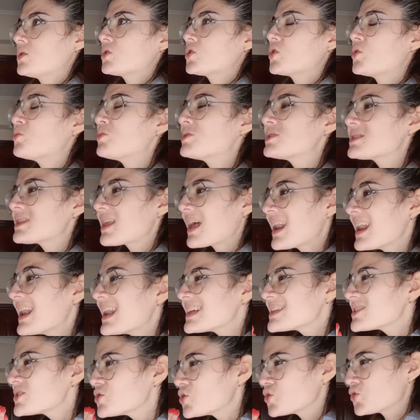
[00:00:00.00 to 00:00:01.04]
cómo están
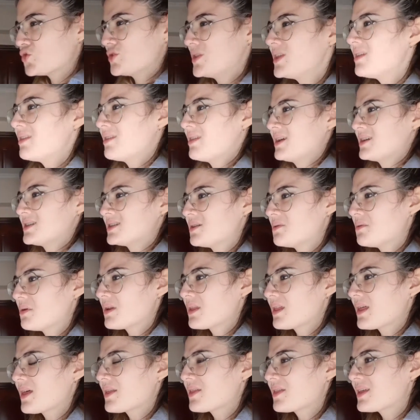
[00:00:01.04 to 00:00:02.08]
las noticias, de
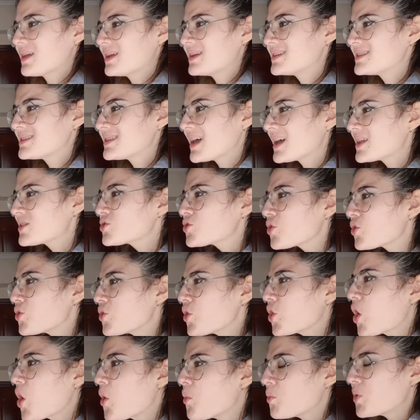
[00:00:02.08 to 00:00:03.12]
verdad, está
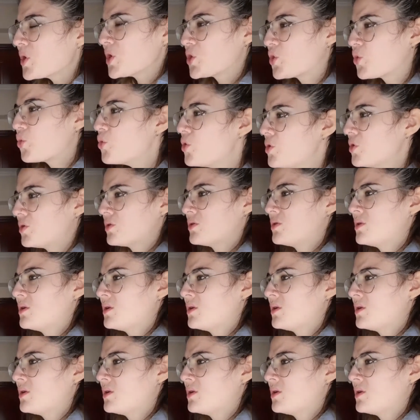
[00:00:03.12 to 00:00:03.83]
todo como el culo.